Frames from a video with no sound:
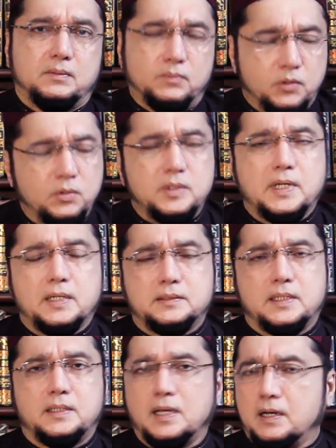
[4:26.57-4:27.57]
भूल
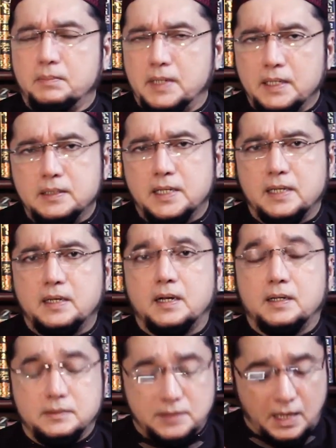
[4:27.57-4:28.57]
जाते हैं क्या रब नहीं देख रहा
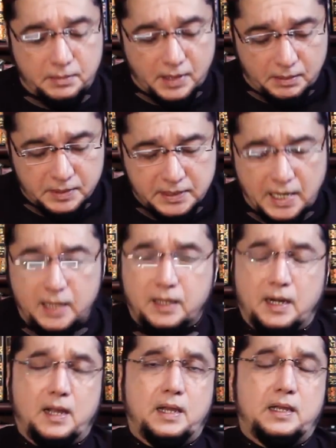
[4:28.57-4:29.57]
नहीं साहब रब देख
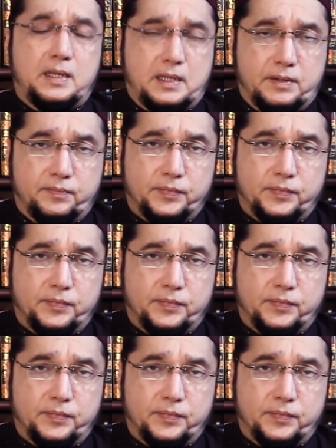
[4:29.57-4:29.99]
रहा है